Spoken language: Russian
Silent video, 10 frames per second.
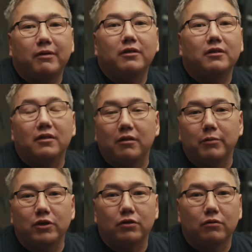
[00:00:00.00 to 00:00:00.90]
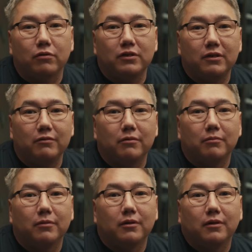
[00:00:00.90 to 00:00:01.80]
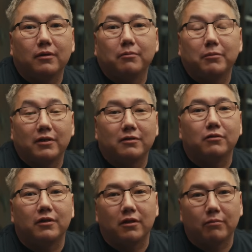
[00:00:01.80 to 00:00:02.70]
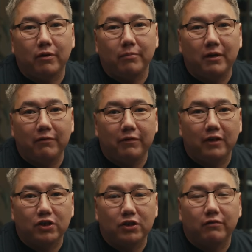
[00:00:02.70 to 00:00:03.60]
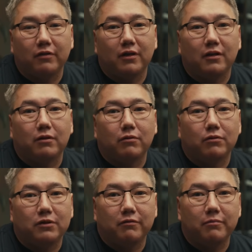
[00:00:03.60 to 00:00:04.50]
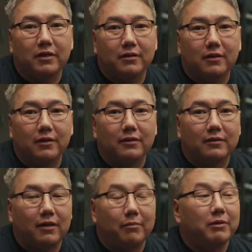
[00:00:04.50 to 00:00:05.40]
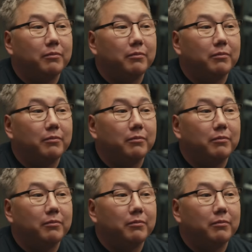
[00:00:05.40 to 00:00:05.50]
привет, это «Отмечено курсивом». Меня зовут Айдар Борибаев, я шеф-редактор «Курсив Медиа». С нами